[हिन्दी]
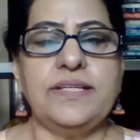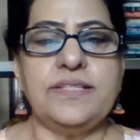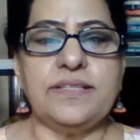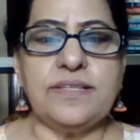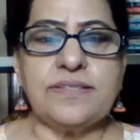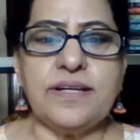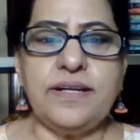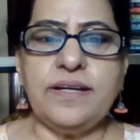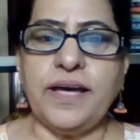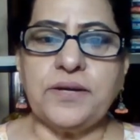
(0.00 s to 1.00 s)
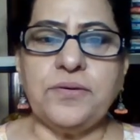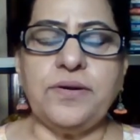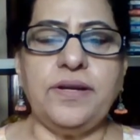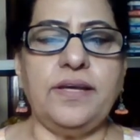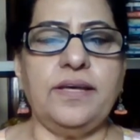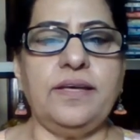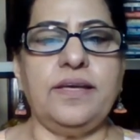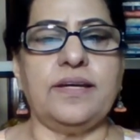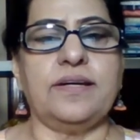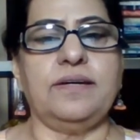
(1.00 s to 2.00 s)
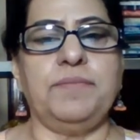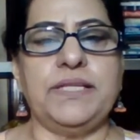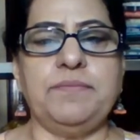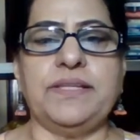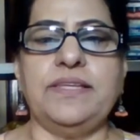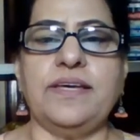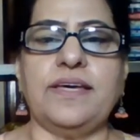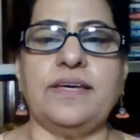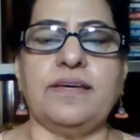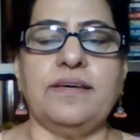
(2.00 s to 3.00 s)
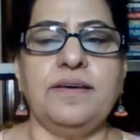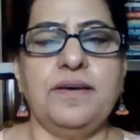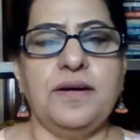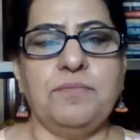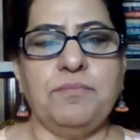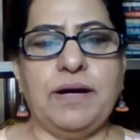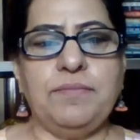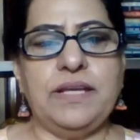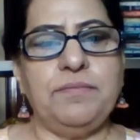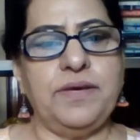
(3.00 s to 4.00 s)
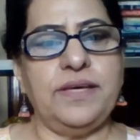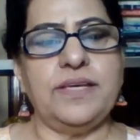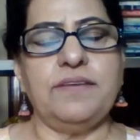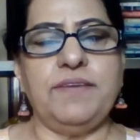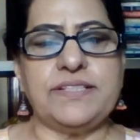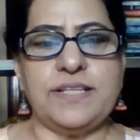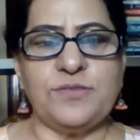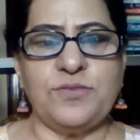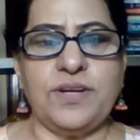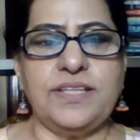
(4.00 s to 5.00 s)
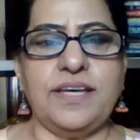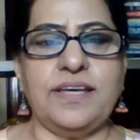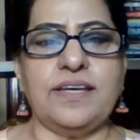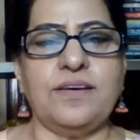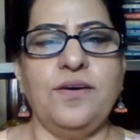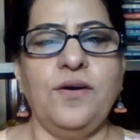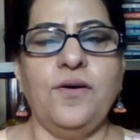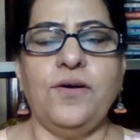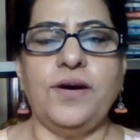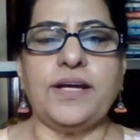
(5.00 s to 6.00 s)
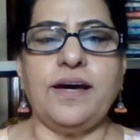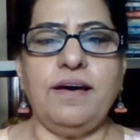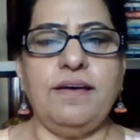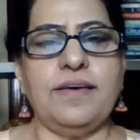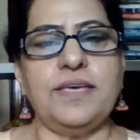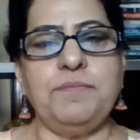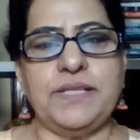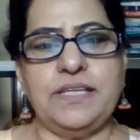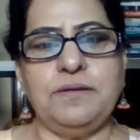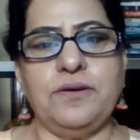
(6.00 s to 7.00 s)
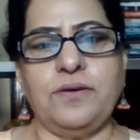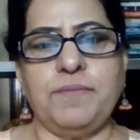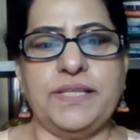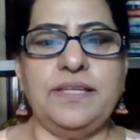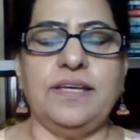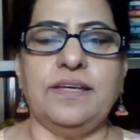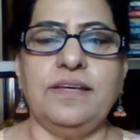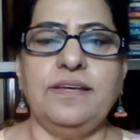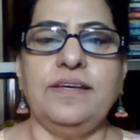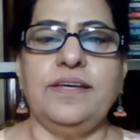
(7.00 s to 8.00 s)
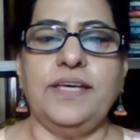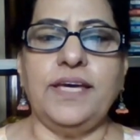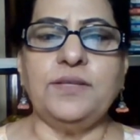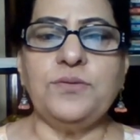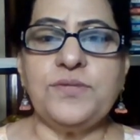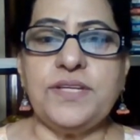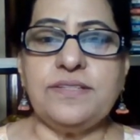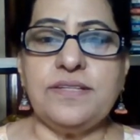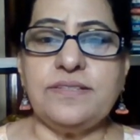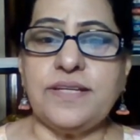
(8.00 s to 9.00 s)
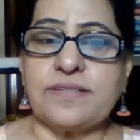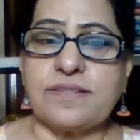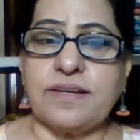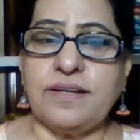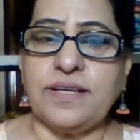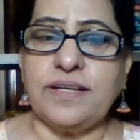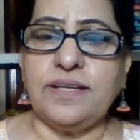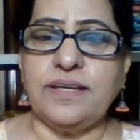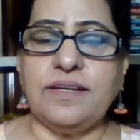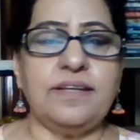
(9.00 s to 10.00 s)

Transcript: छत्तीसगढ़ हाईकोर्ट ने एक पति पत्नी के मामले में ये फैसला सुना दिया है और कहा है कि पति और पत्नी एक दूसरे से सेक्स करने के लिए